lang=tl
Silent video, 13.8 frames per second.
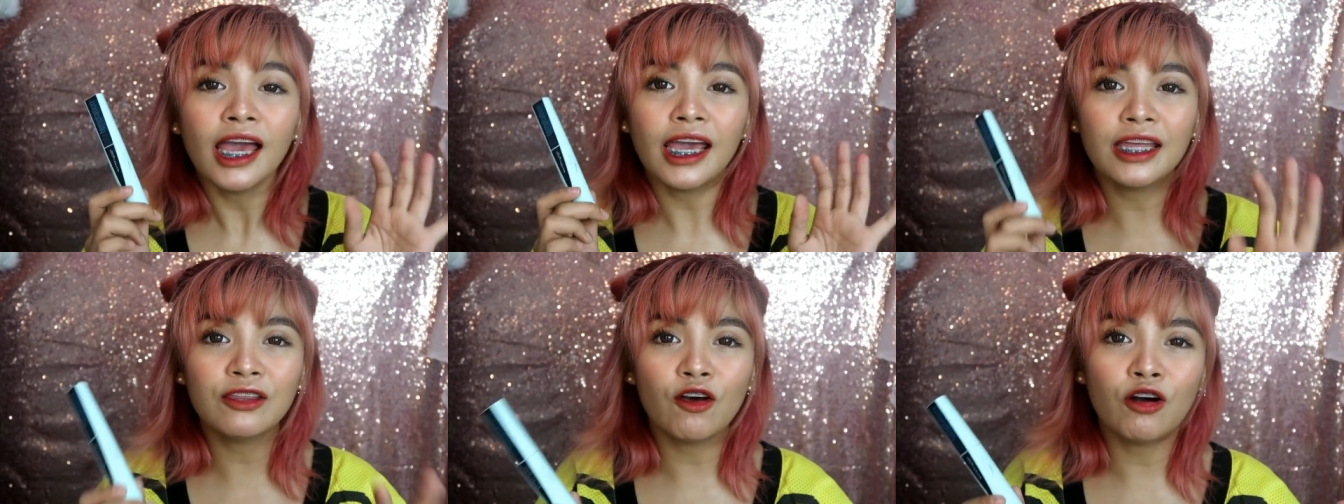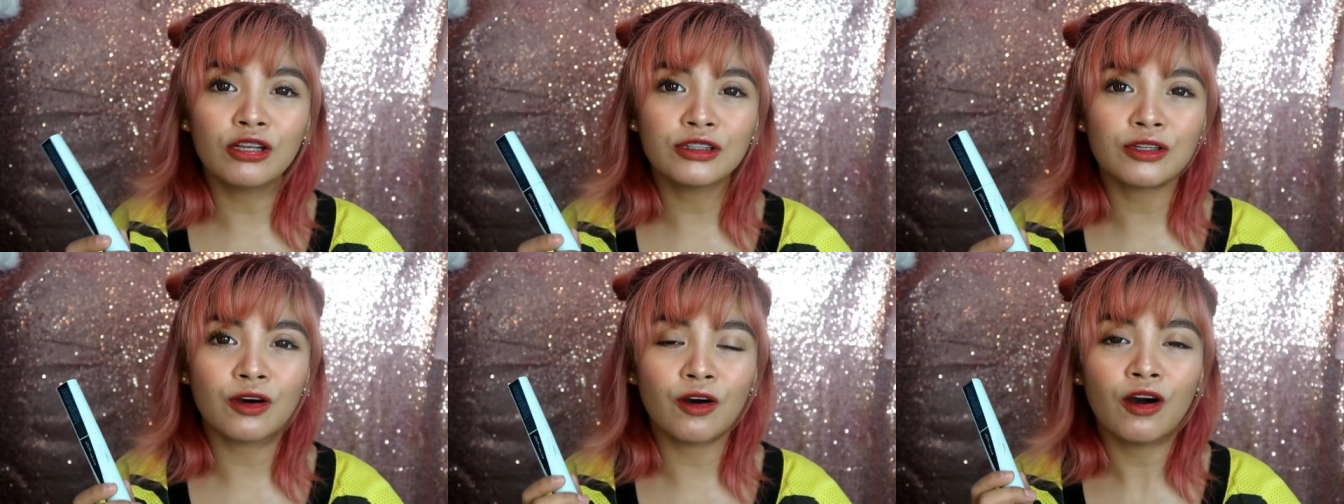And
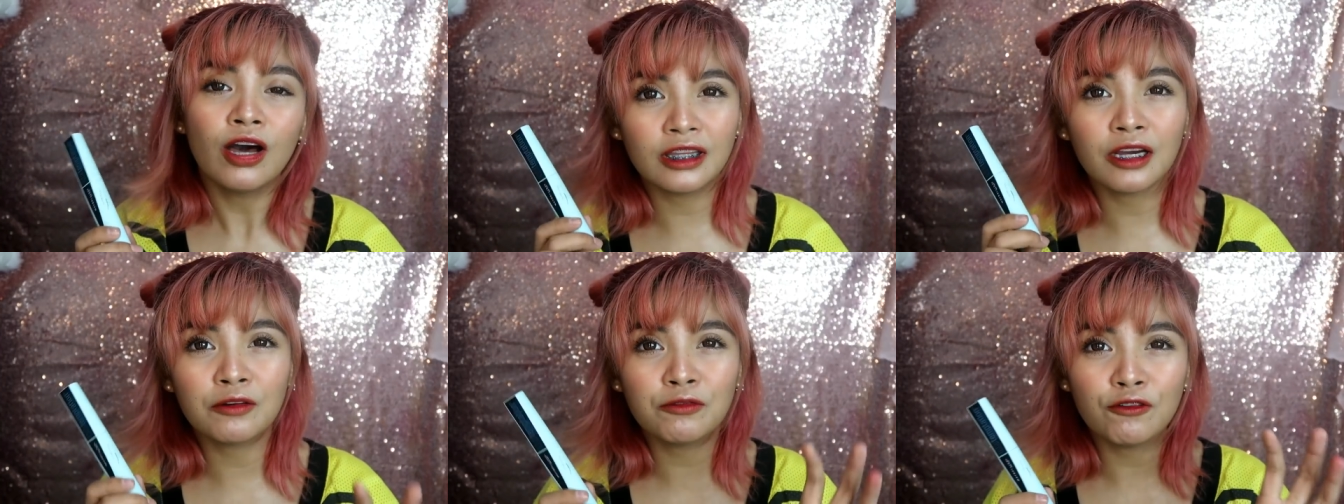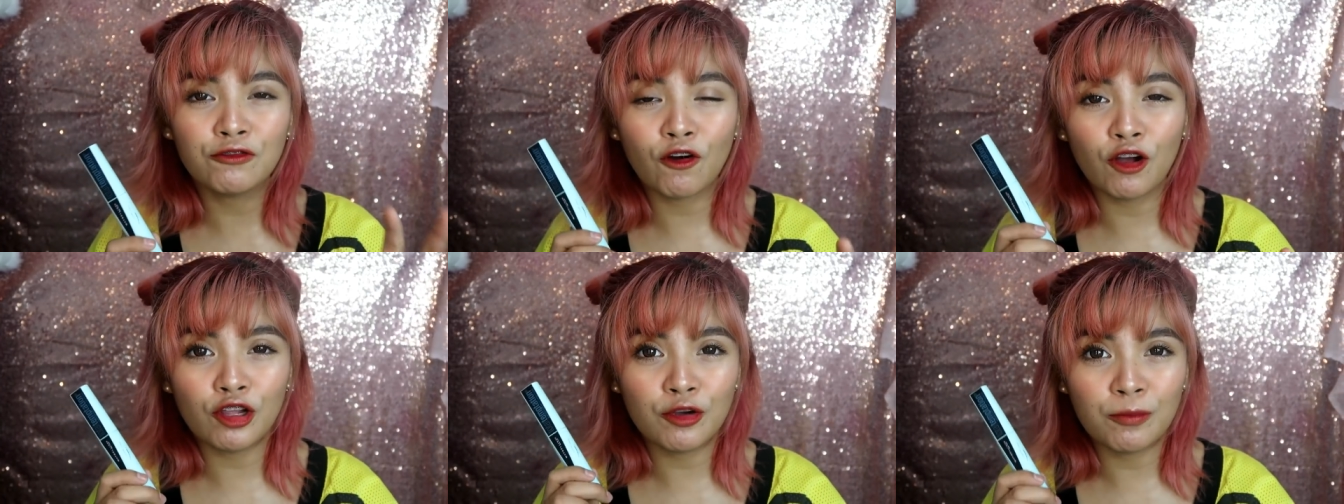also,
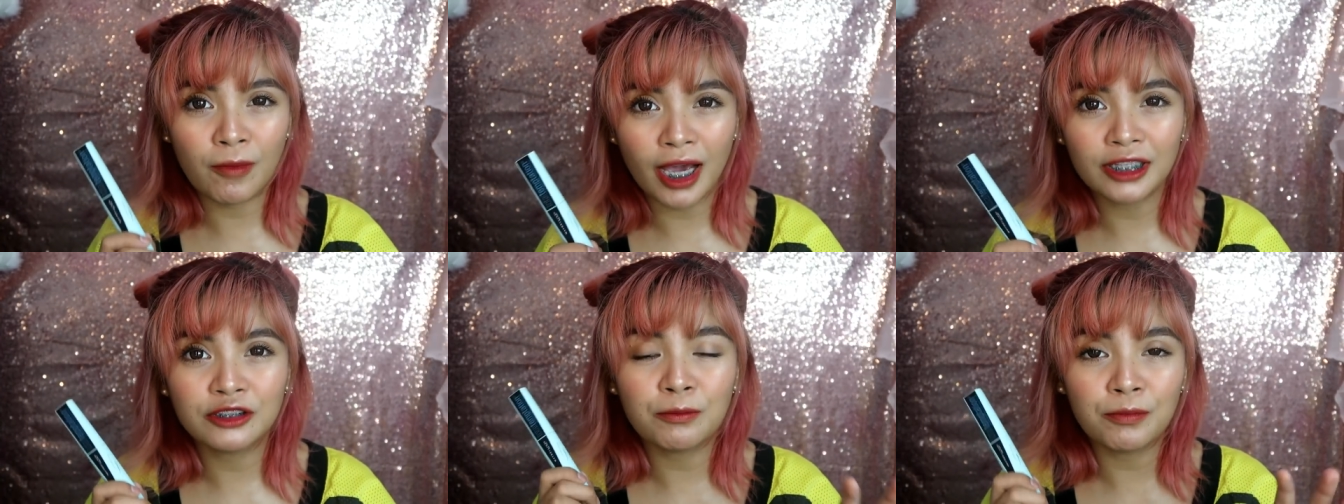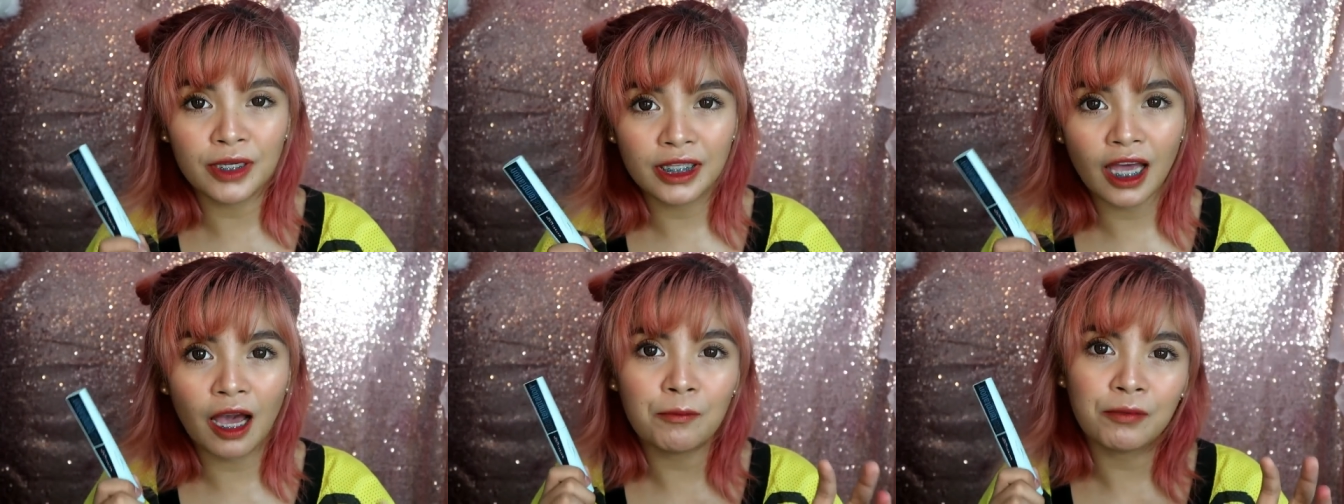nagbo-volumize yung
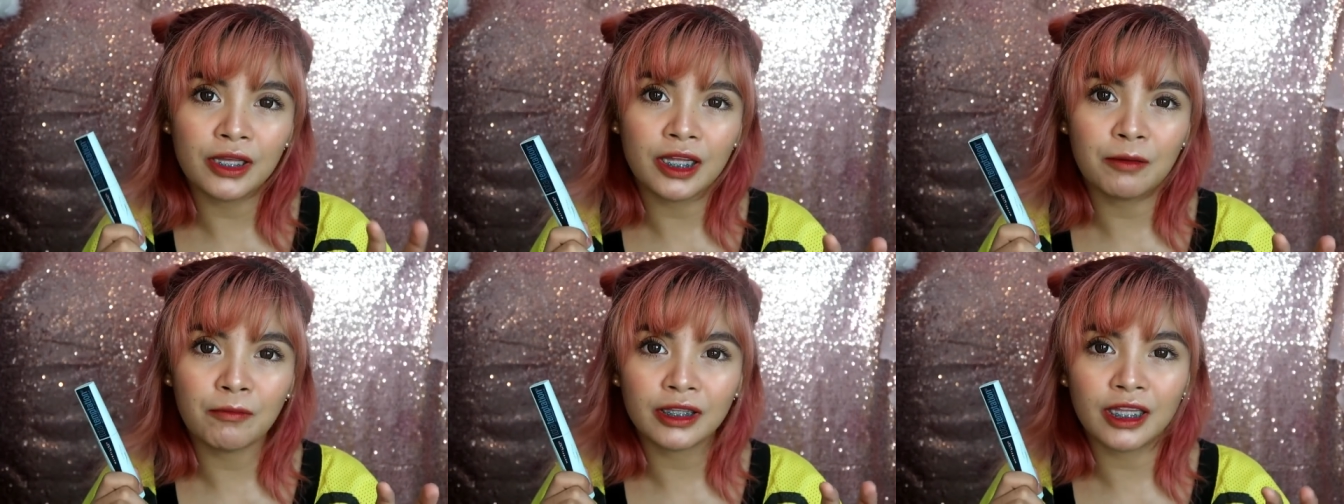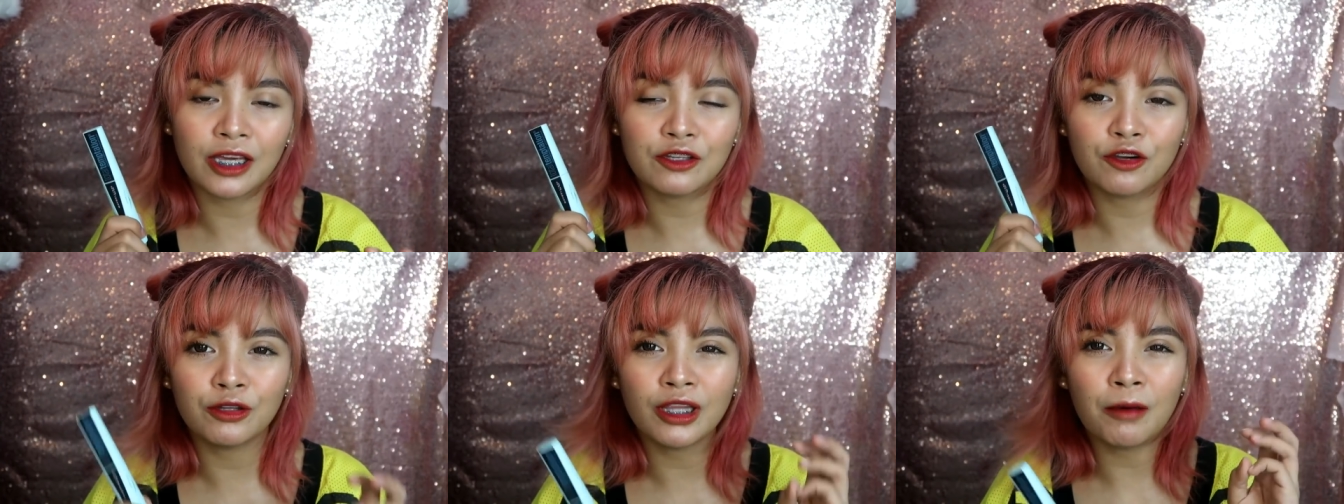pinakang mata
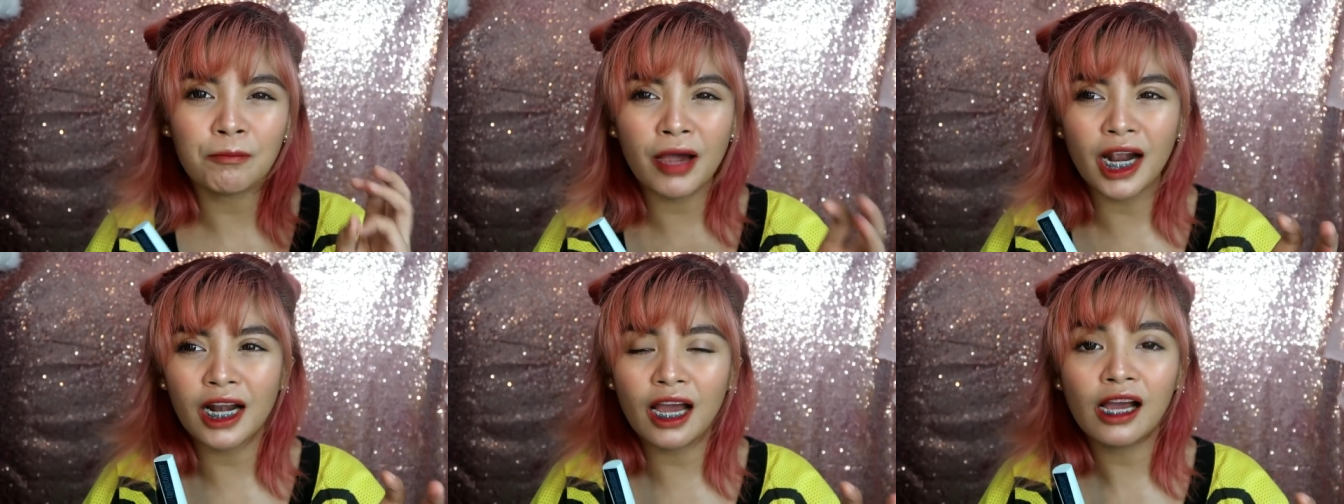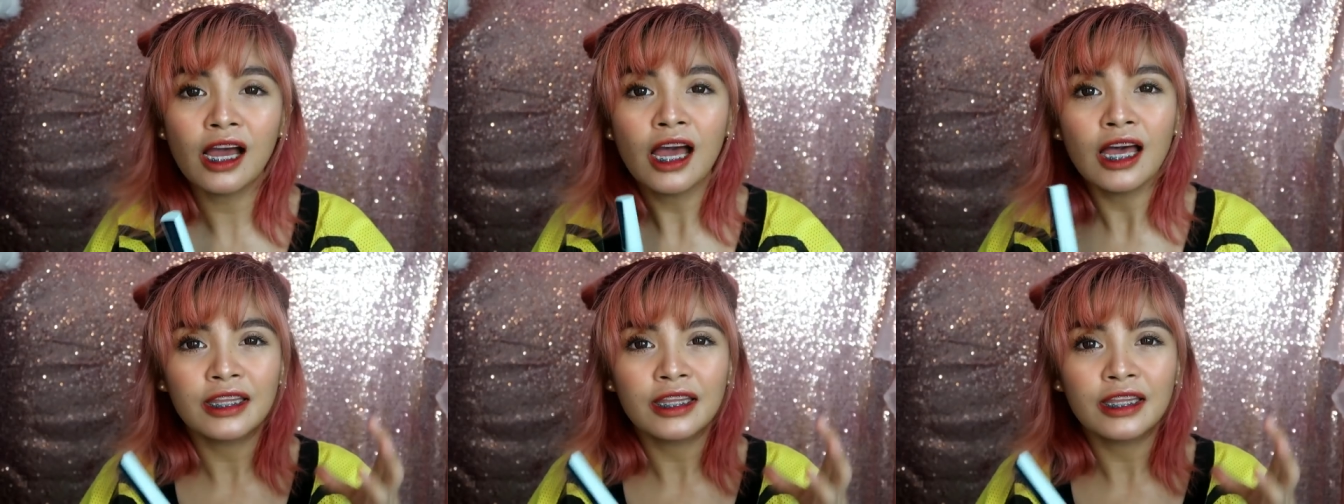niyo na parang